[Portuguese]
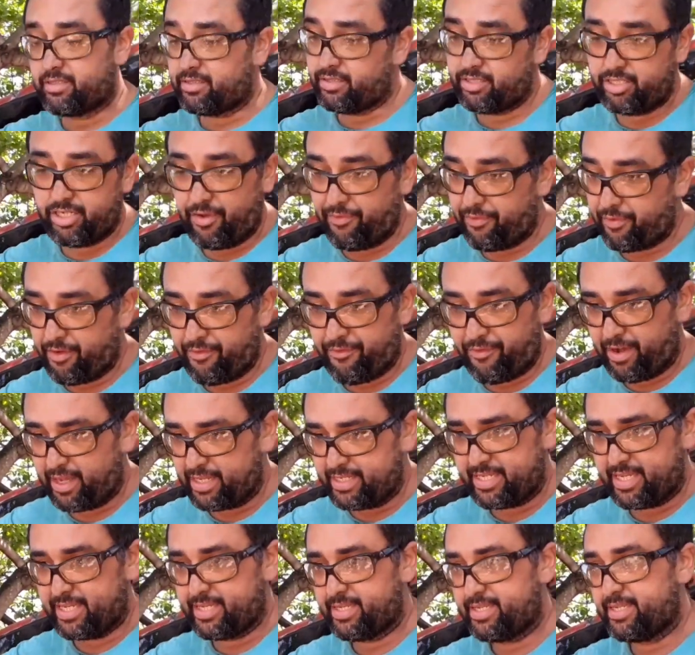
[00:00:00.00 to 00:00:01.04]
tive que
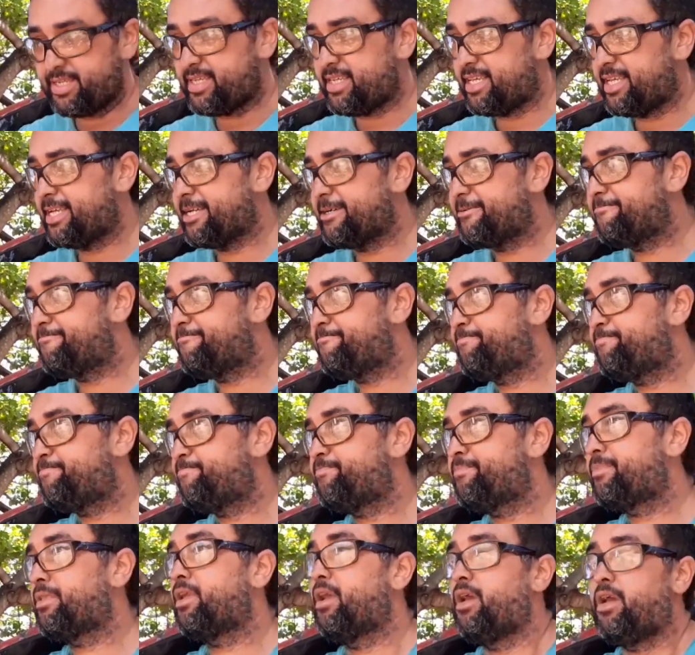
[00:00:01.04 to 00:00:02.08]
fazer assim,
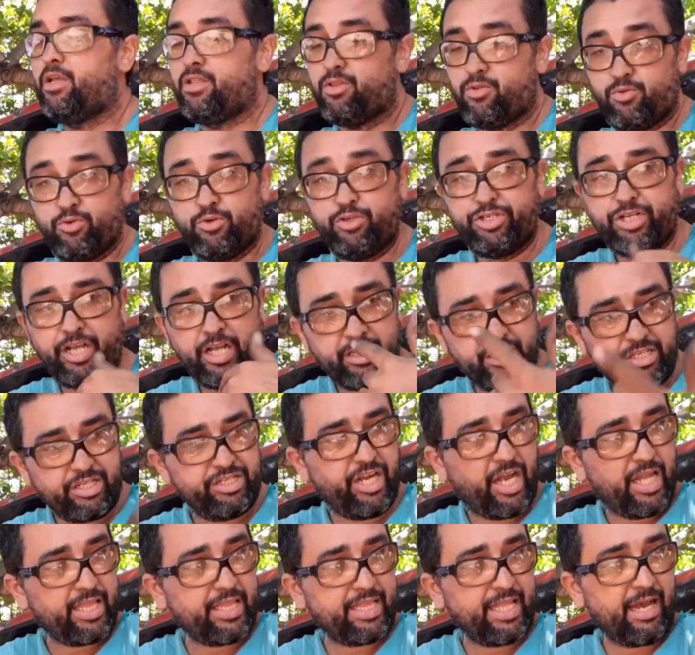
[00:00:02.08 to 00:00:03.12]
do jeito que
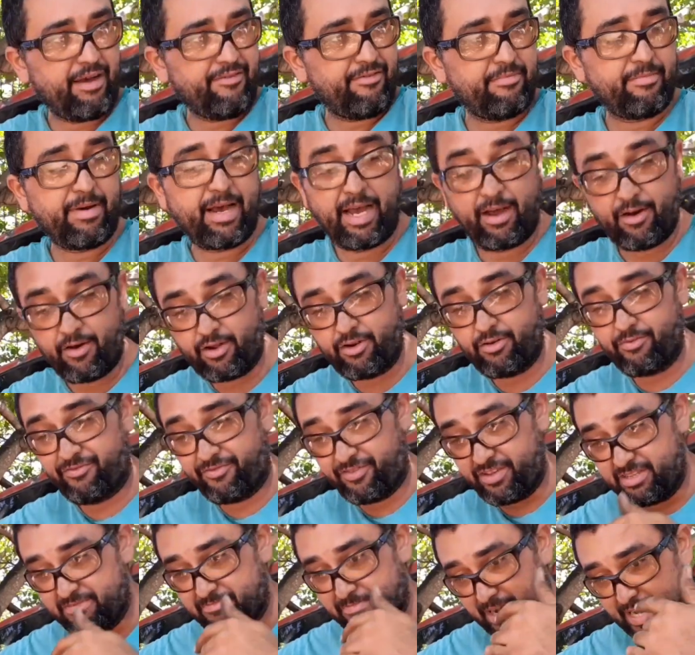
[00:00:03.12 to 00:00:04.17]
já estava, mas agora eu
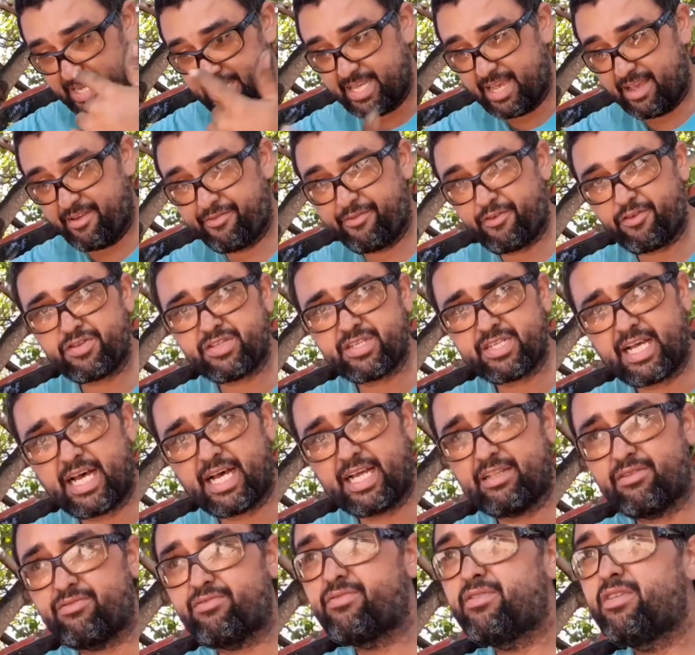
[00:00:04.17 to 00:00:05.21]
fiz mais
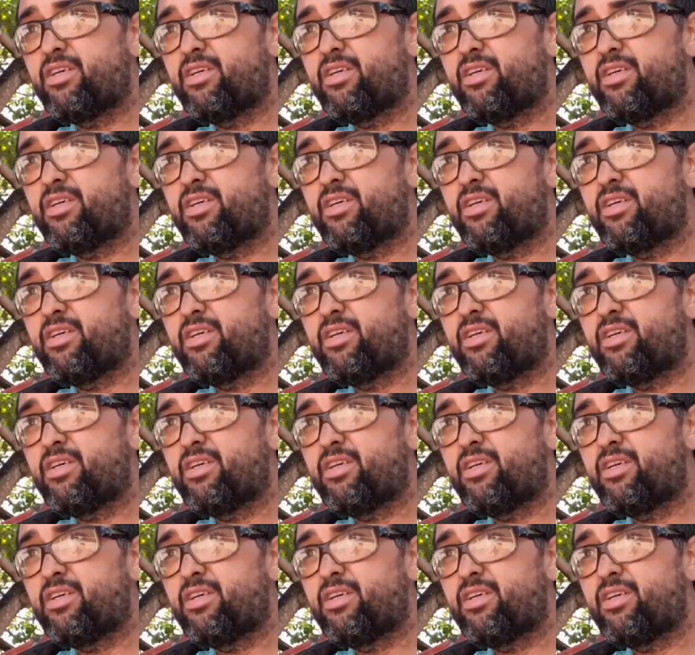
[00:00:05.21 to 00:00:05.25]
reforçado.